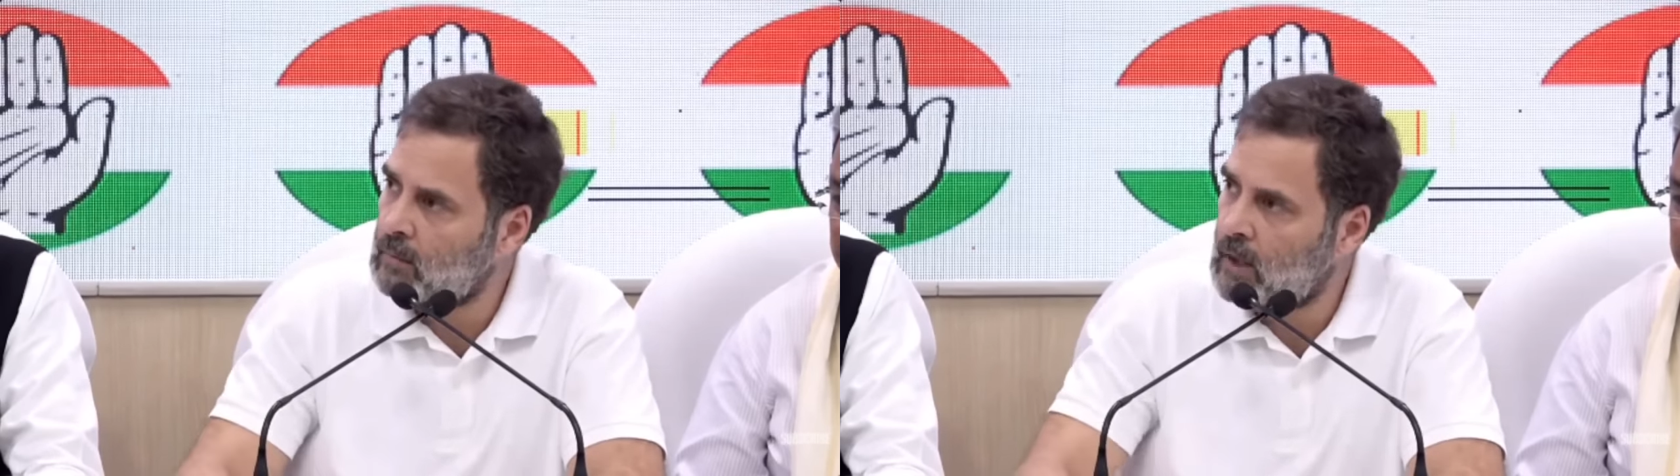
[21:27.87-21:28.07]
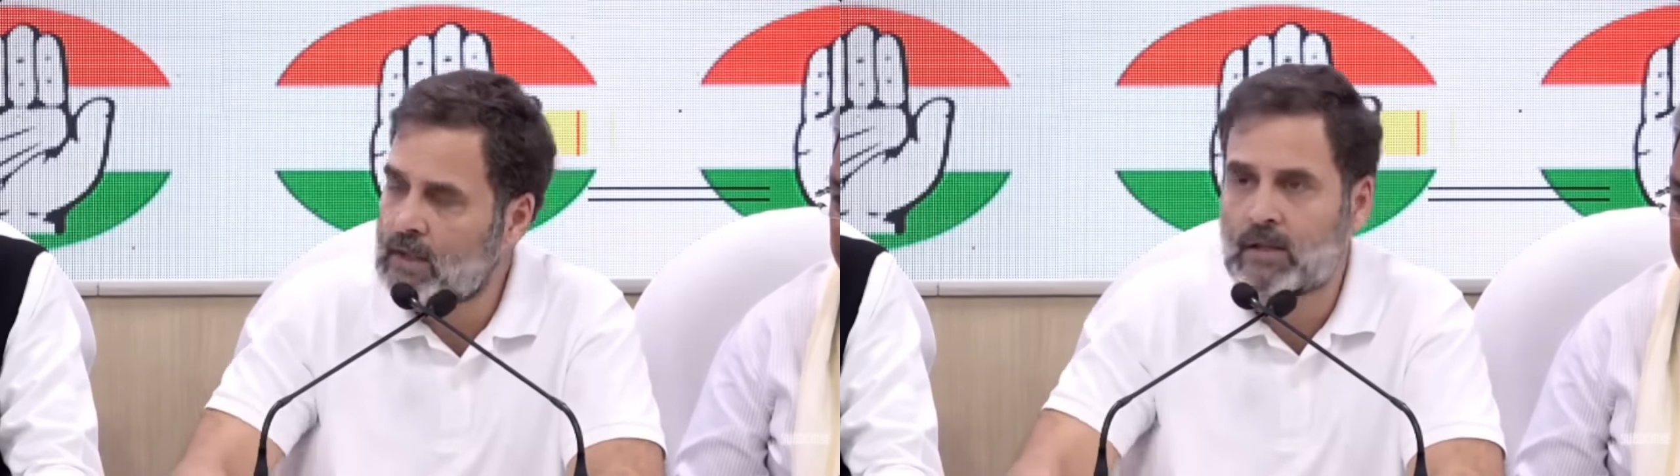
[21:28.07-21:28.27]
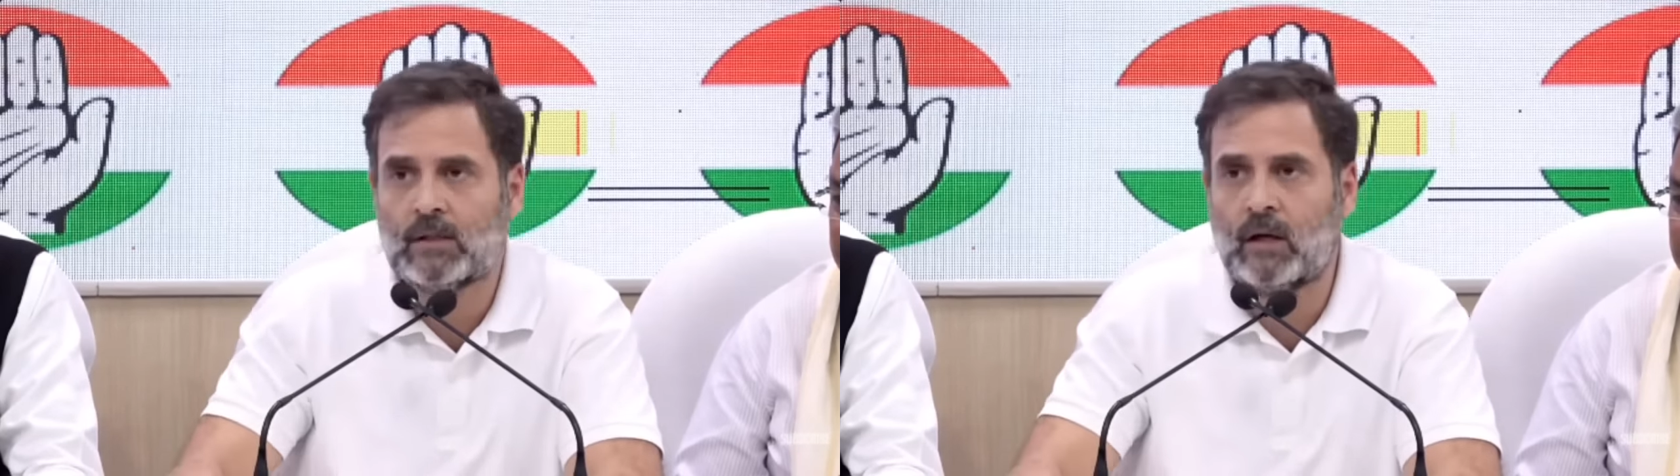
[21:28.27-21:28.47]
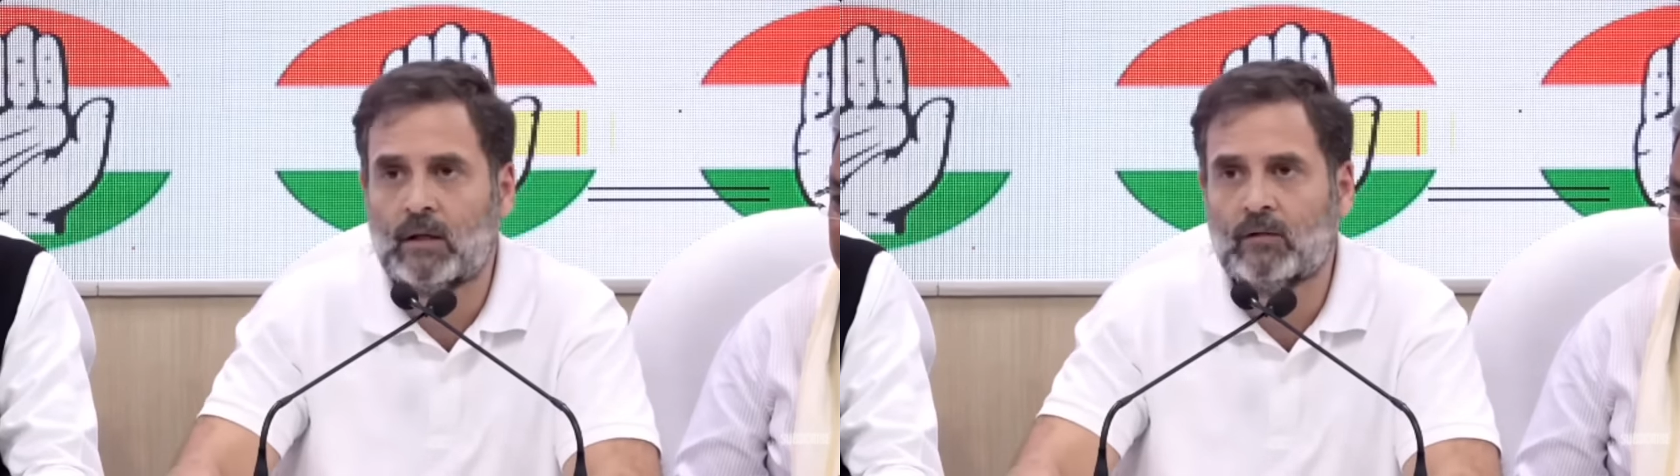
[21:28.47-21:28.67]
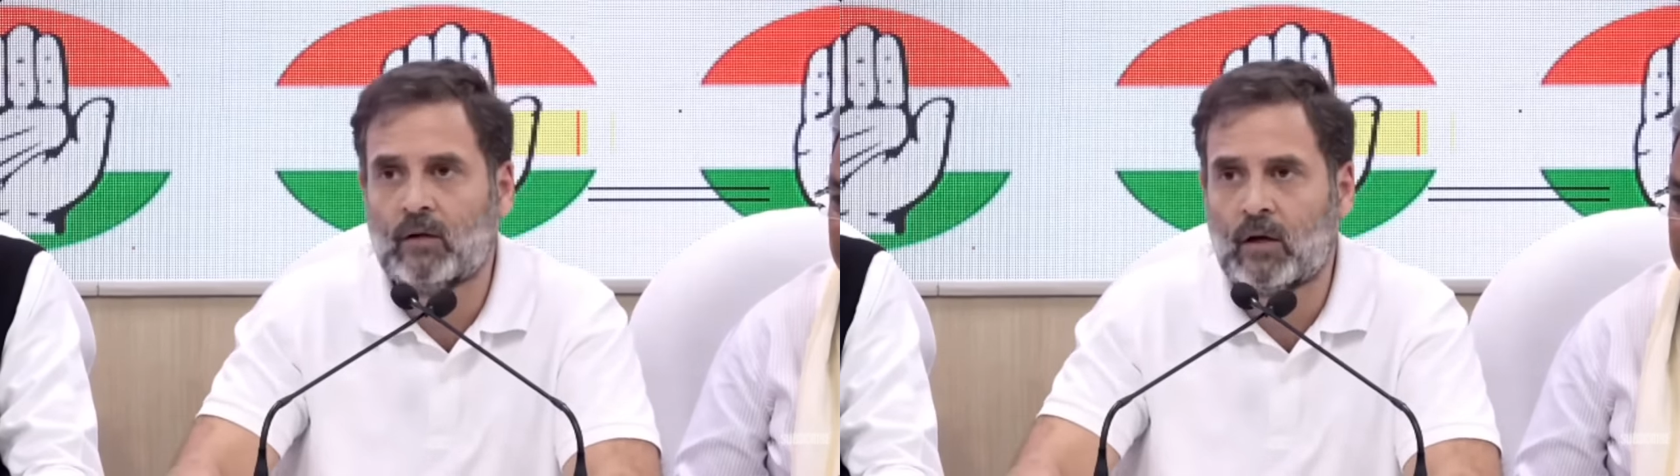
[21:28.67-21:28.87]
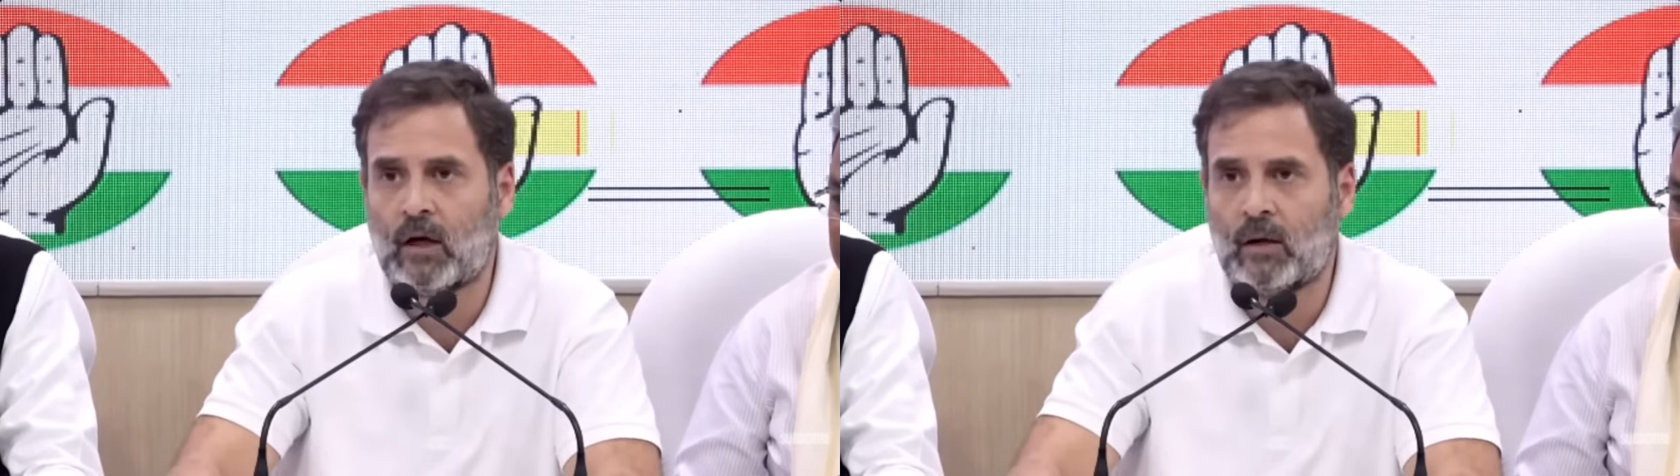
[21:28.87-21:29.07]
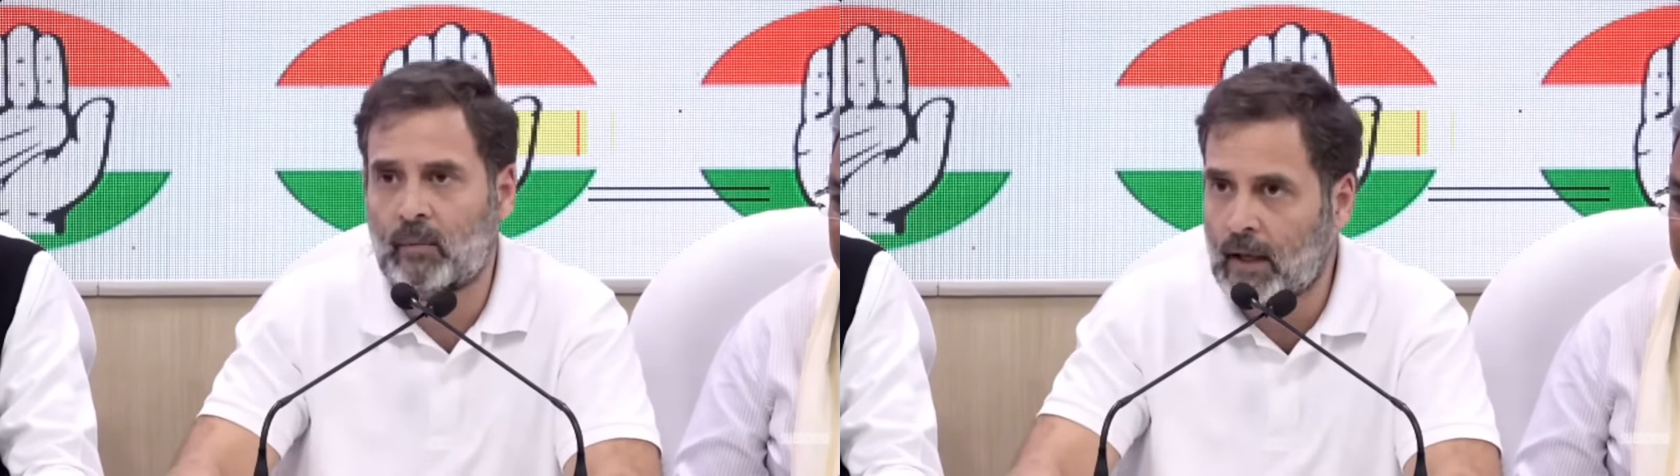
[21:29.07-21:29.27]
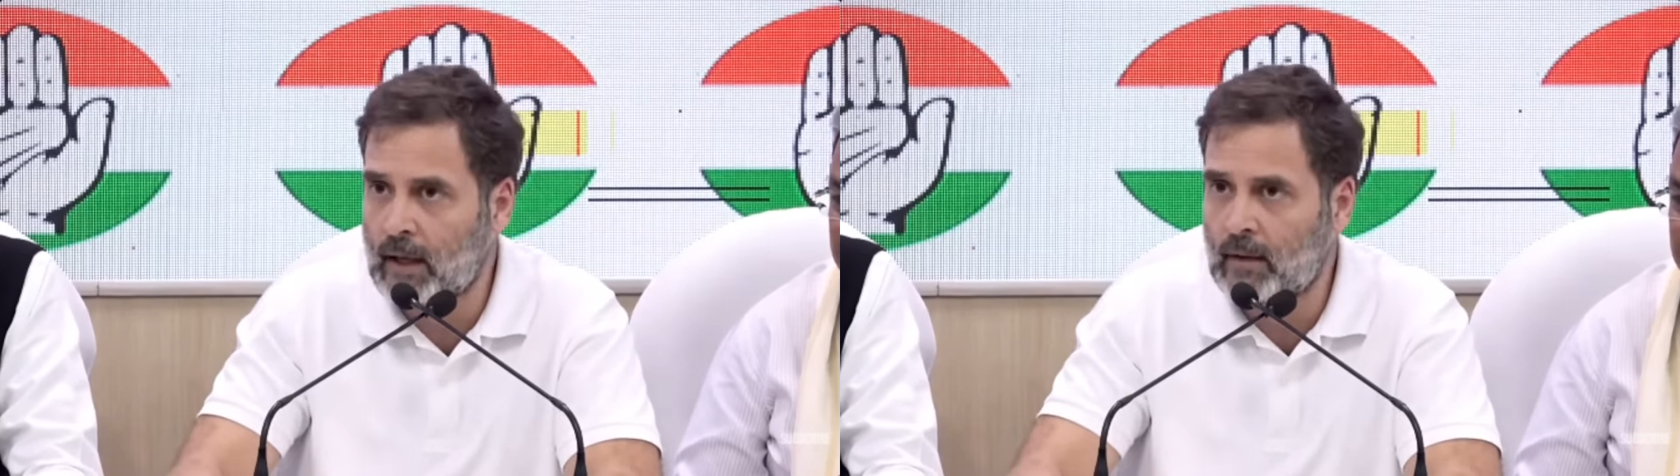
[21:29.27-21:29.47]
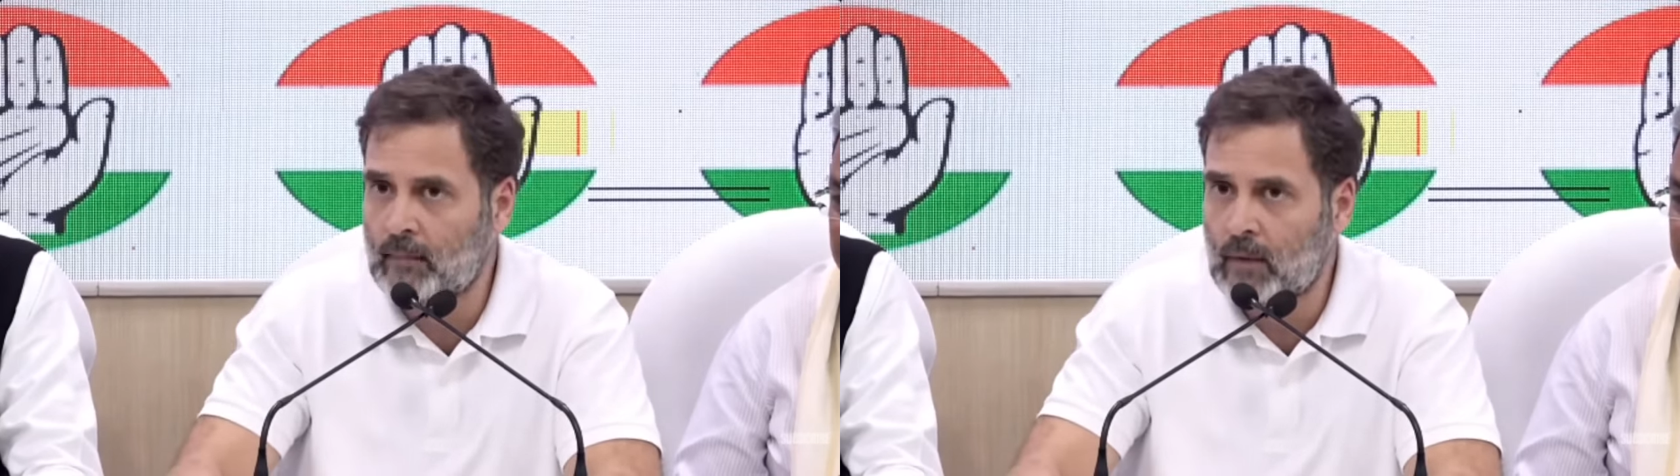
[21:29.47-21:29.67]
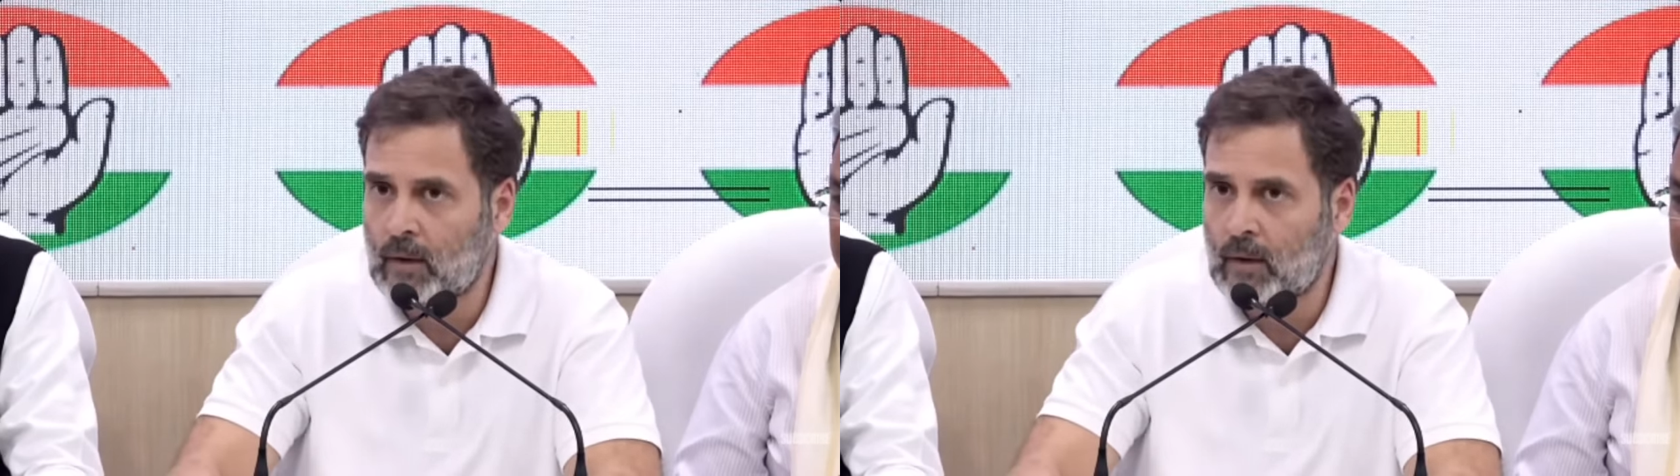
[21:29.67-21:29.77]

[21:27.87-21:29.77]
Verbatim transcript: राजस्थान की सरकार ने बनाया है